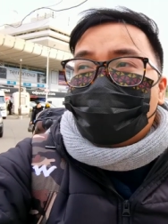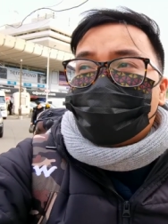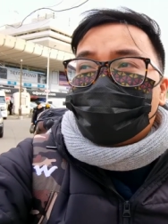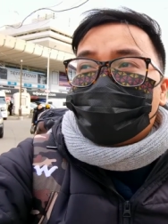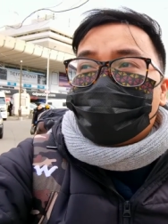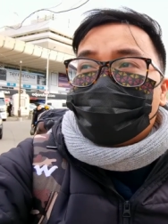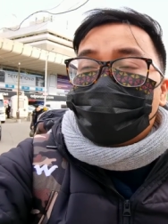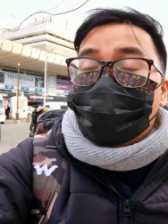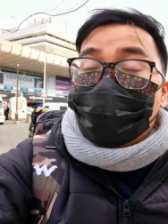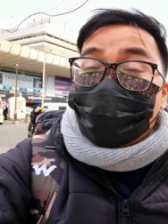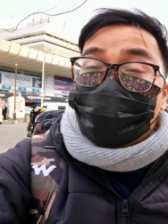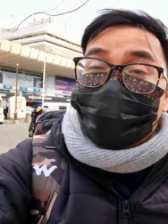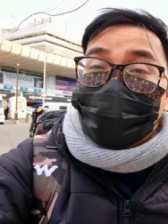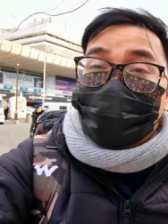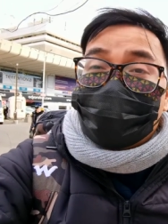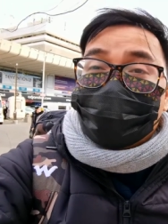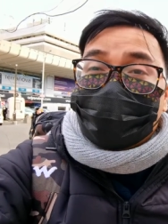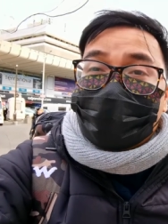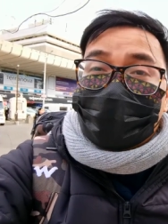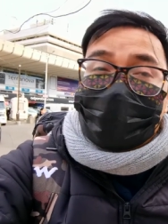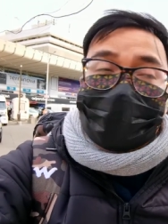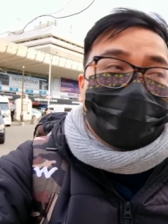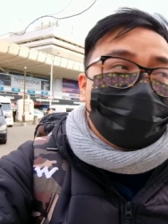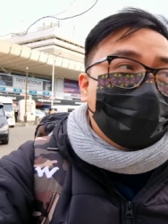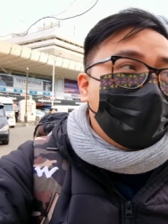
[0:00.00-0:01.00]
So medyo
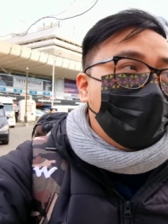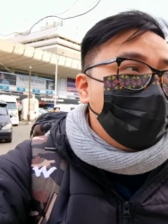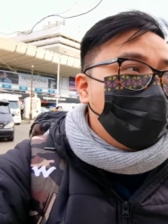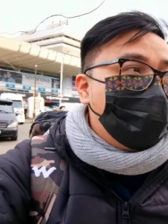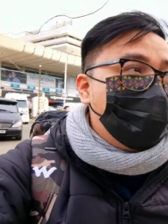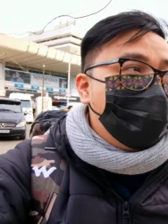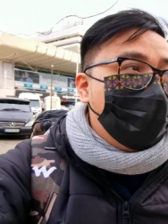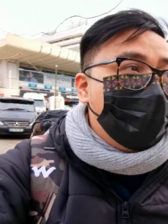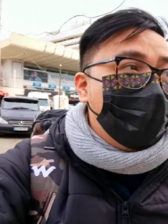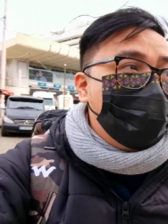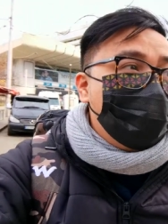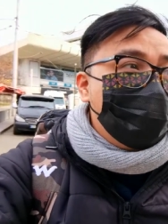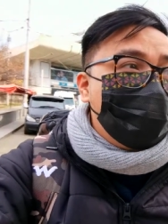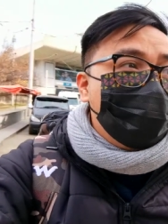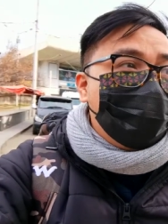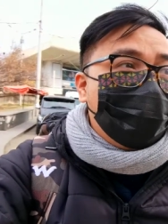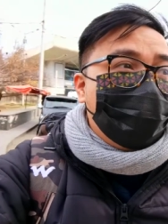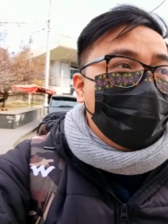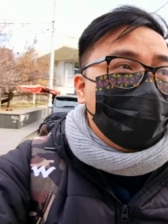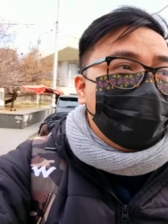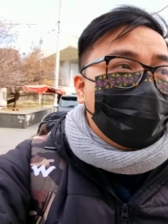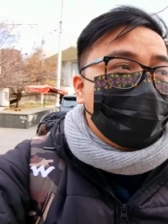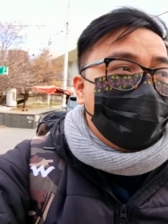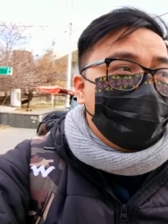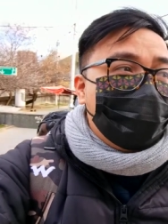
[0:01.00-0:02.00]
matagal-tagal pa yung aming
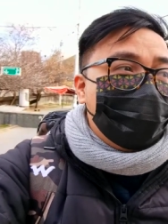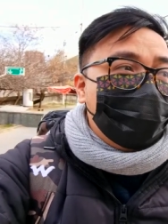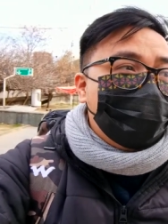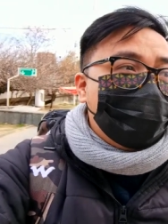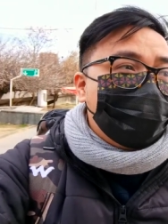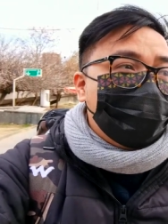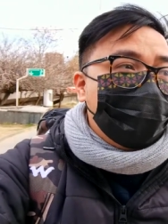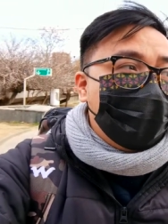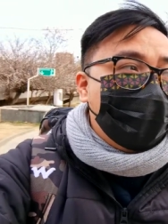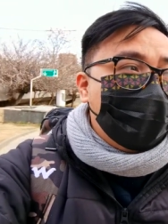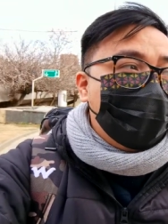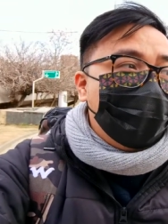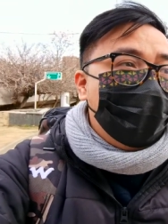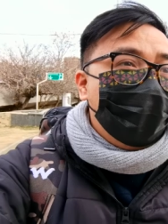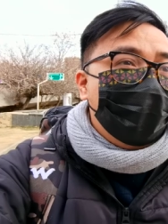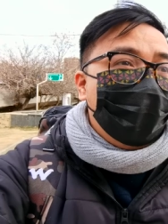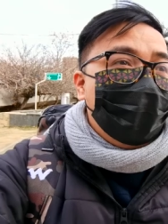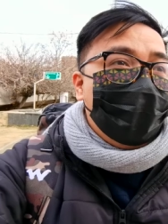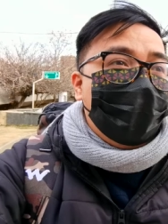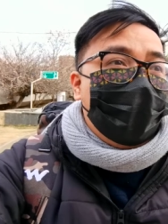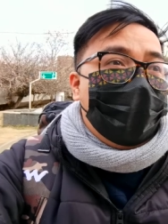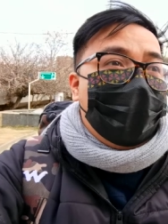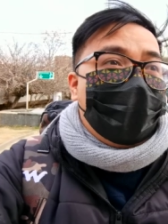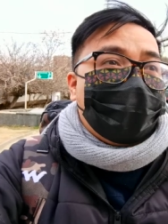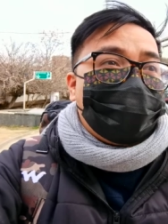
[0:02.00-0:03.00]
paghihintay-intay.
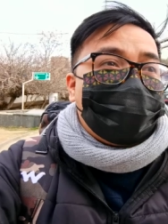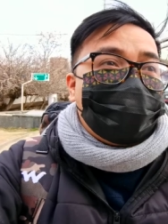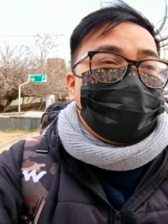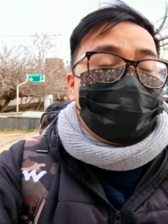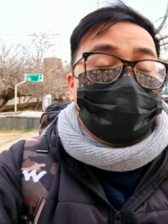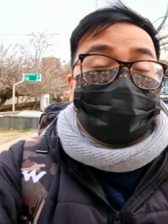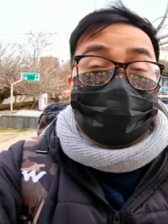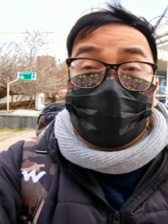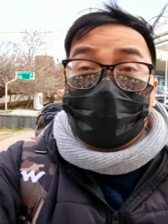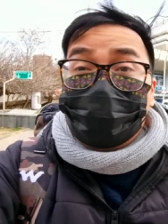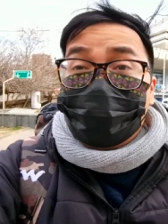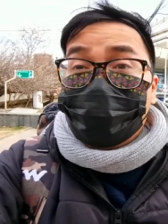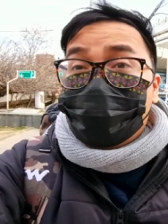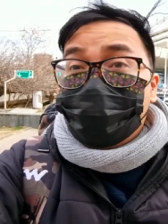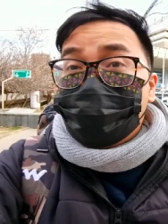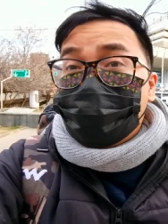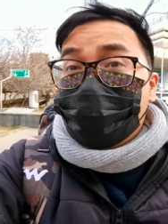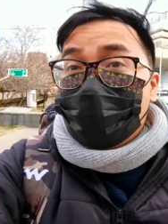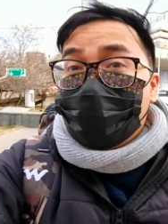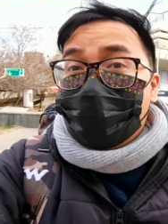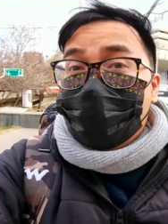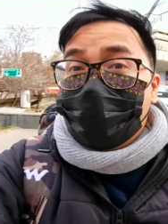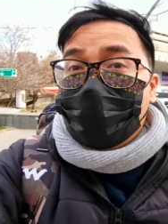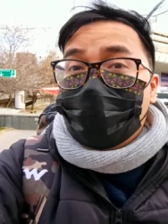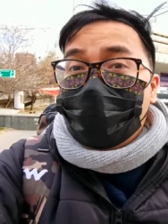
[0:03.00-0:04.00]
At hindi pa kami
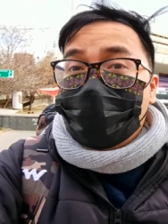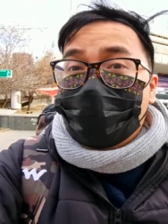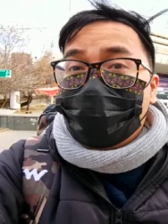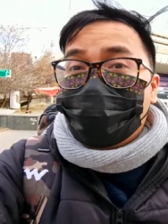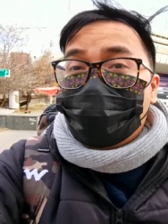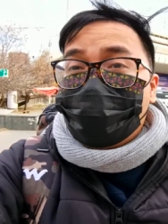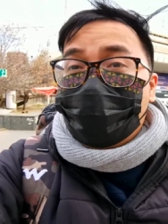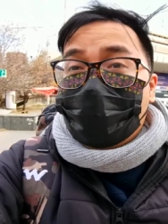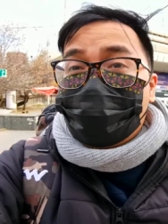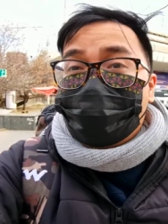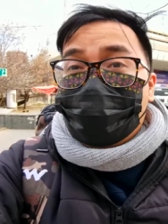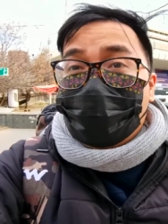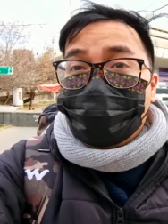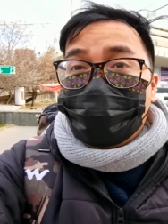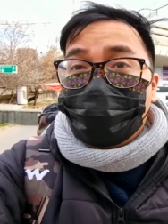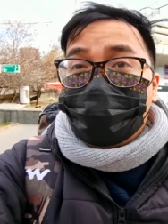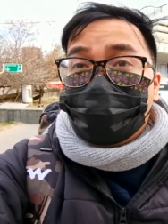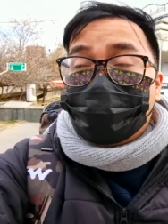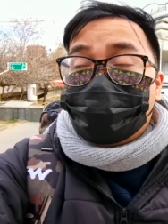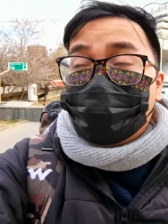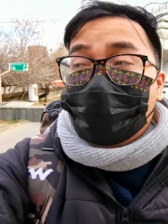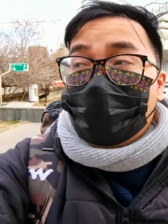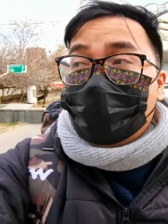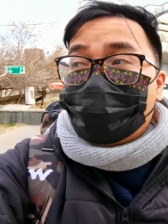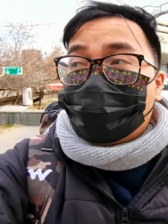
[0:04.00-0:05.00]
kumakain. Wala pa kaming
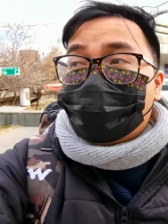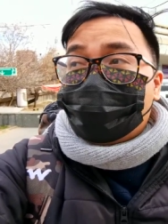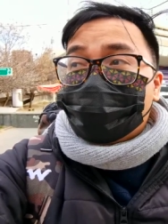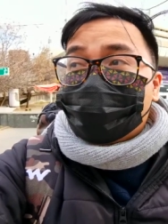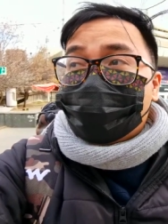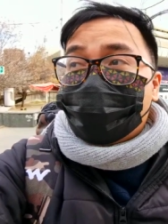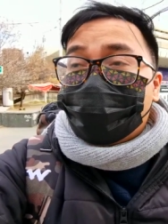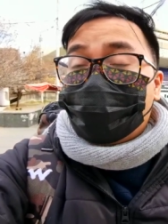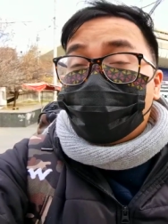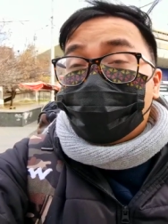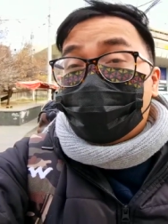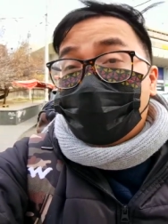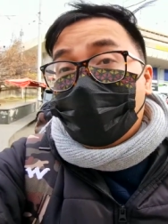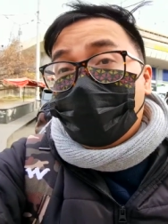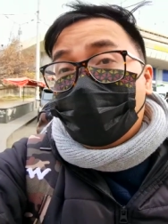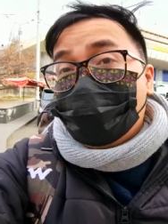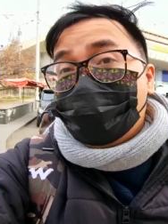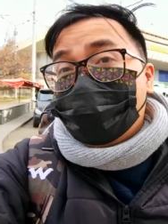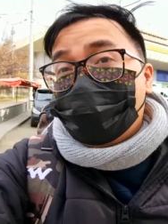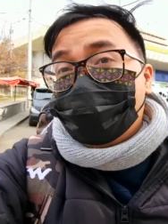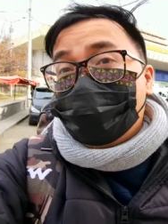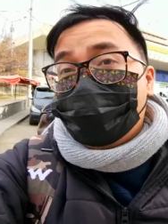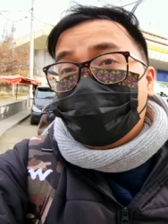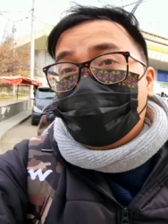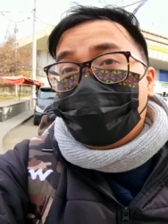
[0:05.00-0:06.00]
breakfast sa
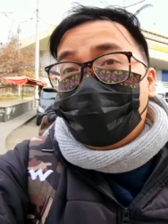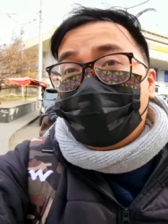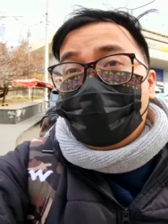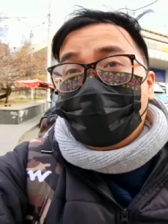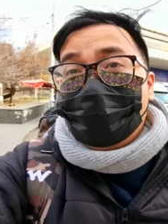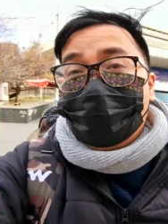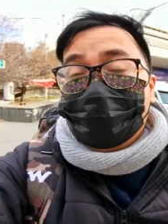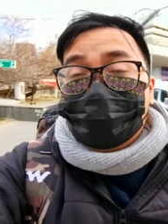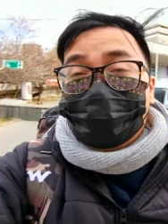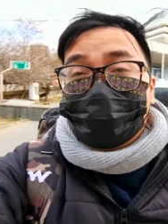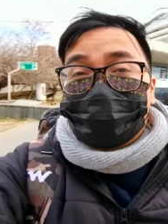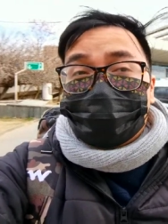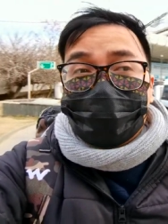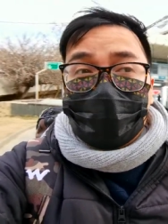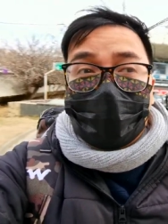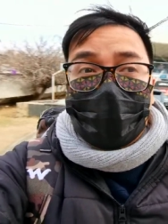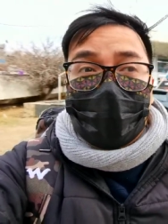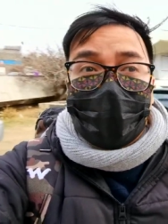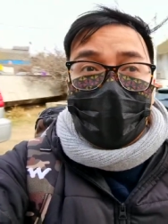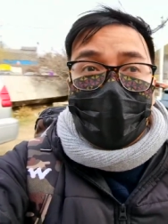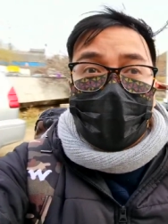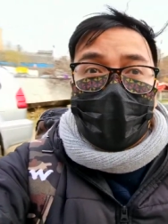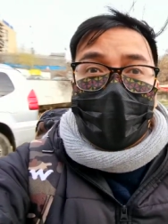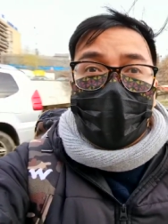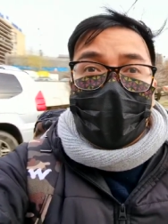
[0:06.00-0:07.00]
Gudauri
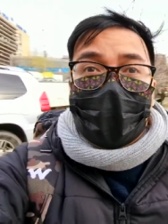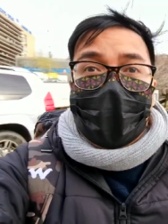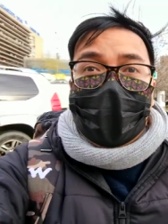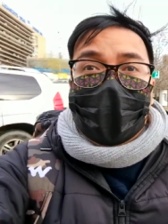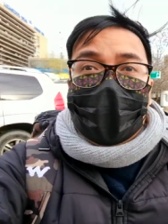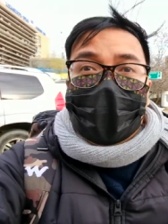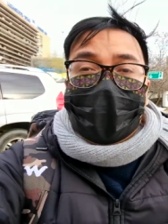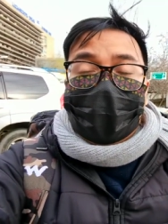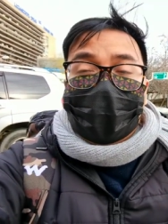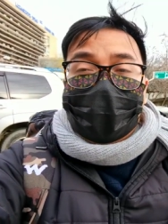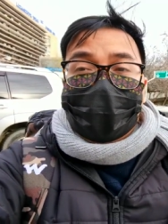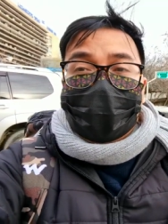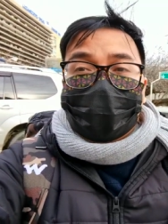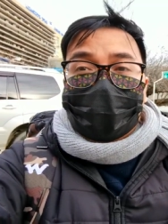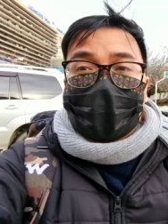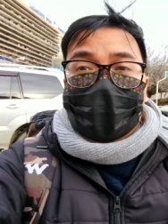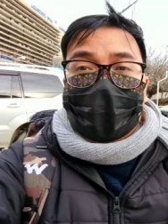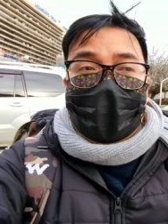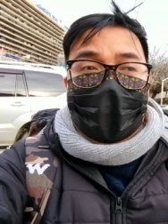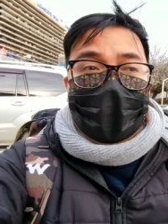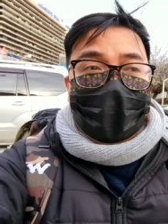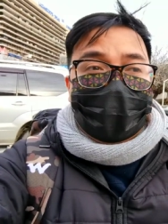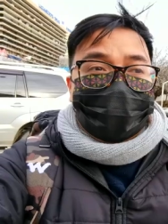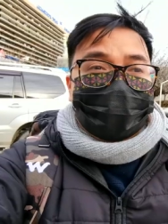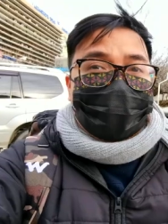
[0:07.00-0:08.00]
So ayan,
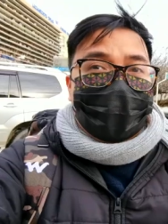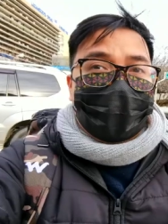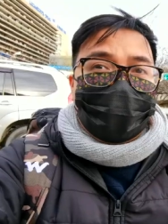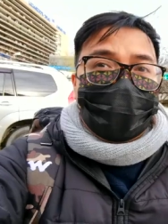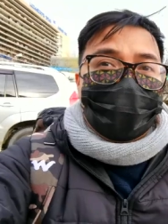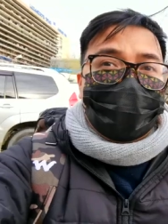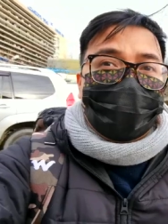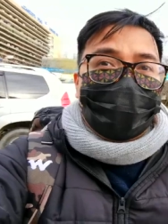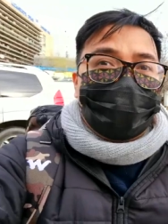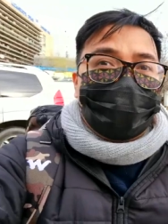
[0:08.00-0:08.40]
kakain tayo.